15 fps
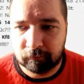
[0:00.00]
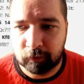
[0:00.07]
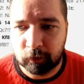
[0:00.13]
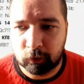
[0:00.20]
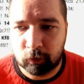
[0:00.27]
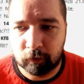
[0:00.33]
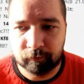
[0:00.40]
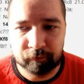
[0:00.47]

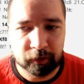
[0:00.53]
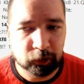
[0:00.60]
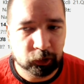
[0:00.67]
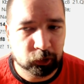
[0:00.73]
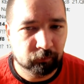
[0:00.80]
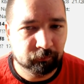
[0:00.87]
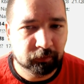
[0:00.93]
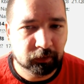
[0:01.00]
мой конь
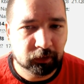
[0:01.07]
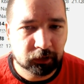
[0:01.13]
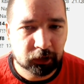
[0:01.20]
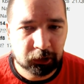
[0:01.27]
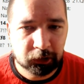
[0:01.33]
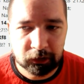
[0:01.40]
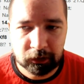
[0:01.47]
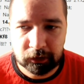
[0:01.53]
перешел бы на
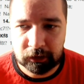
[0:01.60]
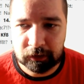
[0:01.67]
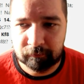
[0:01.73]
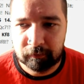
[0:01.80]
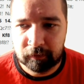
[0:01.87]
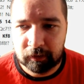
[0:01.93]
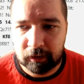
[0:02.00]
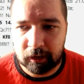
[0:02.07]

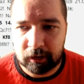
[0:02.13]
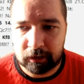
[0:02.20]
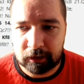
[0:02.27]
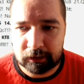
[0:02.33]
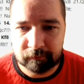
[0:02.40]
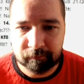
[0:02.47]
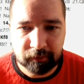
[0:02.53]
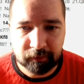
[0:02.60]
e4,
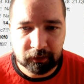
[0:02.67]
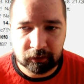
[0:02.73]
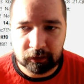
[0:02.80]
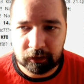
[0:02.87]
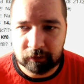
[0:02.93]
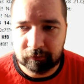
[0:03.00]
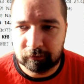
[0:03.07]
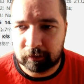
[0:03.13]
размен,
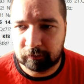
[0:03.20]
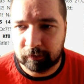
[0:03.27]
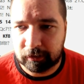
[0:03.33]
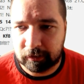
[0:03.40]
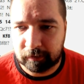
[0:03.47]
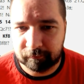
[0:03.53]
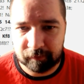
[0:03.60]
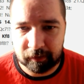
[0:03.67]
и вот в
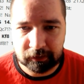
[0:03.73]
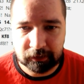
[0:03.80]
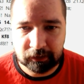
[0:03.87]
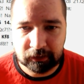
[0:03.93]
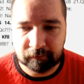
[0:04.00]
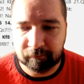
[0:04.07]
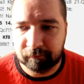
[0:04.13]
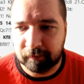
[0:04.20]
этой
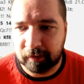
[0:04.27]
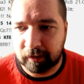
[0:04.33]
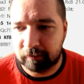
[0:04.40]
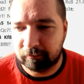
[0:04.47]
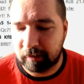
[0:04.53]
позиции белые